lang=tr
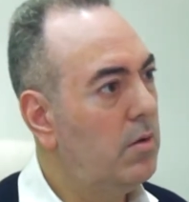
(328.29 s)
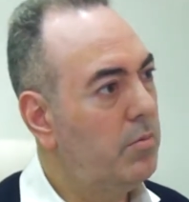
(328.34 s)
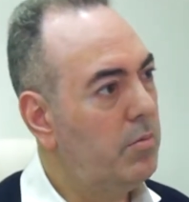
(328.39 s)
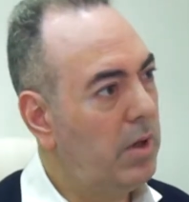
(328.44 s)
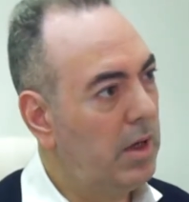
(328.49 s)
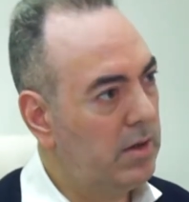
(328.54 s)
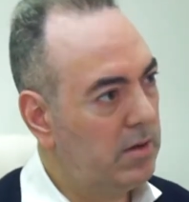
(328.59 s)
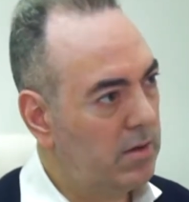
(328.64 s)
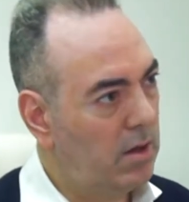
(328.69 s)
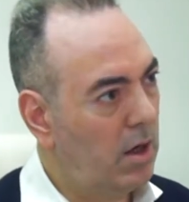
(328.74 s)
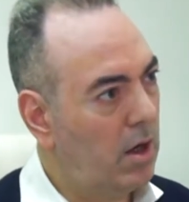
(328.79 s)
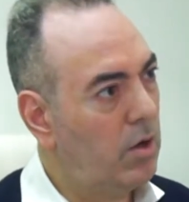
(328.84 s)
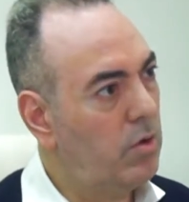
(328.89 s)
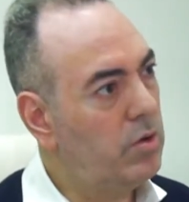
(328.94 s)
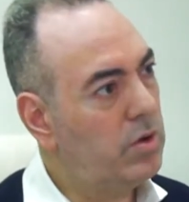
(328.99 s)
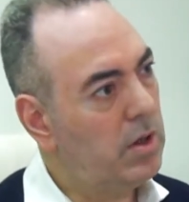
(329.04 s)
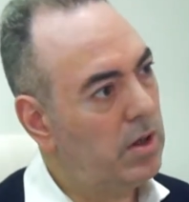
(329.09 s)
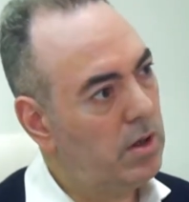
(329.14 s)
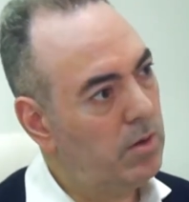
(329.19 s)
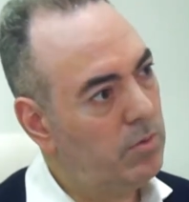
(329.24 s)
ben
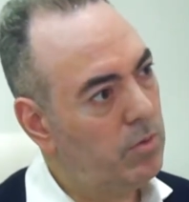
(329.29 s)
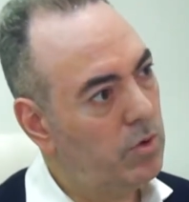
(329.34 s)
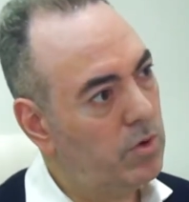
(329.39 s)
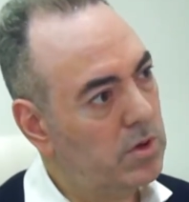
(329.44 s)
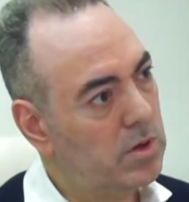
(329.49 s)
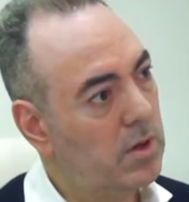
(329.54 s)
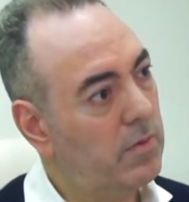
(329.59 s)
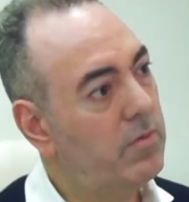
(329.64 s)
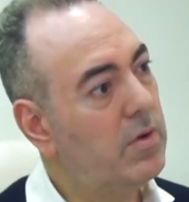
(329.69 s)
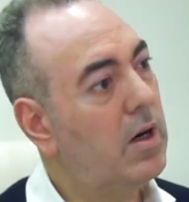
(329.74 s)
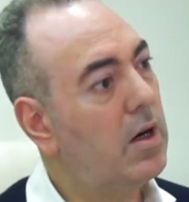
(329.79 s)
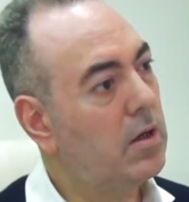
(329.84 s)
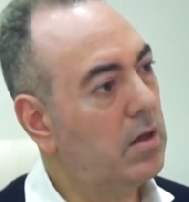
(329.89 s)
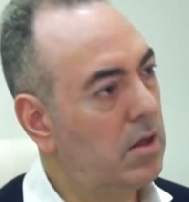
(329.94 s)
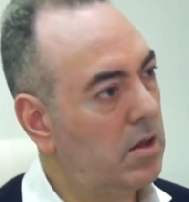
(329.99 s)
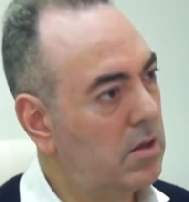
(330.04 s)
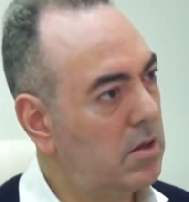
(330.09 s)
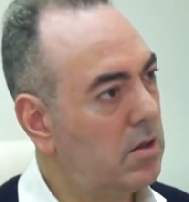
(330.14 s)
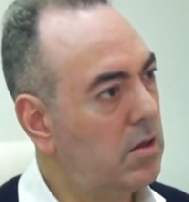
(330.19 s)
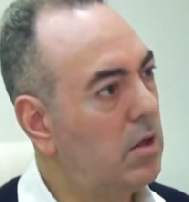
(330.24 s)
taahhüt edebiliyorsam ve
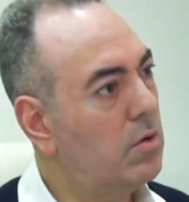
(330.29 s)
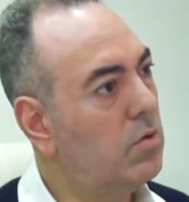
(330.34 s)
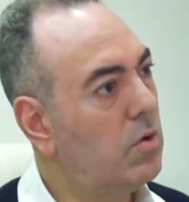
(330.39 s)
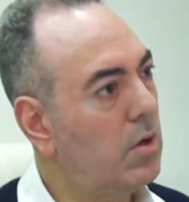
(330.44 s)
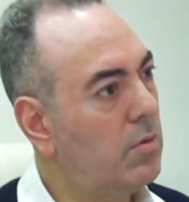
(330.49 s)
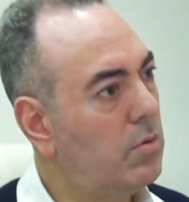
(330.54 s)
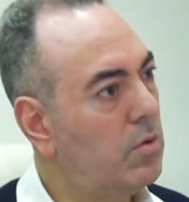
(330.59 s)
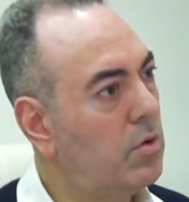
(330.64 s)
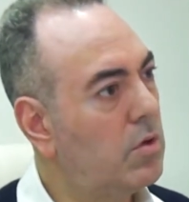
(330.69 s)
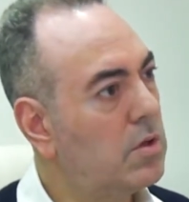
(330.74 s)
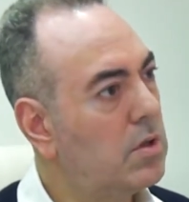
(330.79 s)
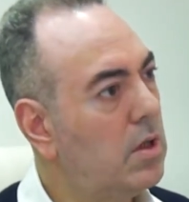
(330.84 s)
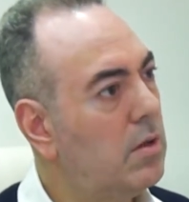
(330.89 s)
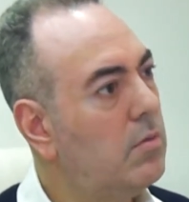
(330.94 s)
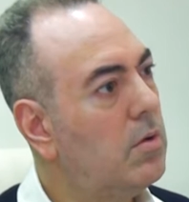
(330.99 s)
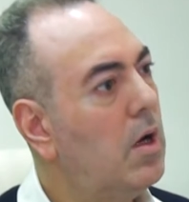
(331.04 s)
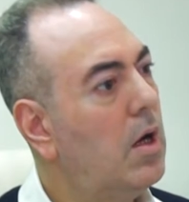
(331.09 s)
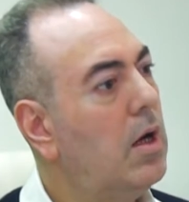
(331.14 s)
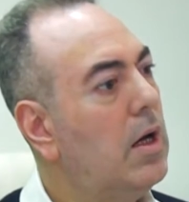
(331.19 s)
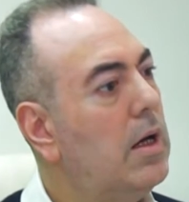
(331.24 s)
arkasında durabiliyorsam